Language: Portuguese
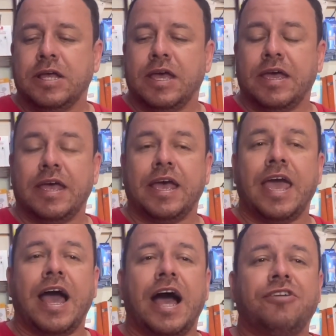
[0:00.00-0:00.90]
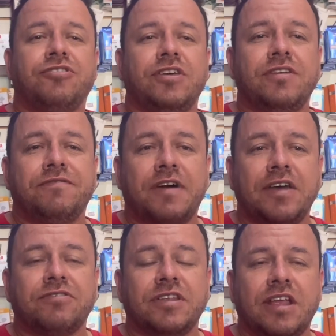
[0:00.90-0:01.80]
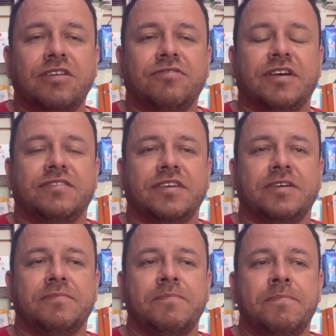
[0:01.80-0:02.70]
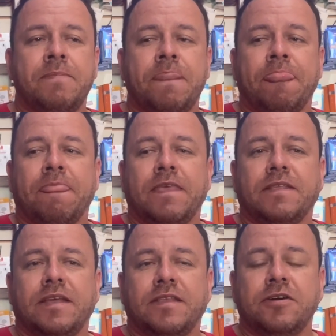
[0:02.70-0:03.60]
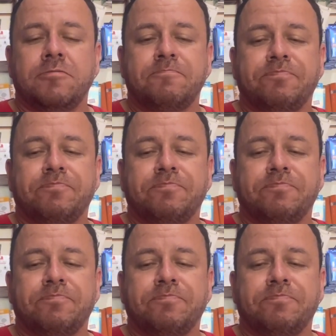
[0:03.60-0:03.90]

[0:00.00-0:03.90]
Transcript: é, reage e faz o que tem de fazer. Entendeu?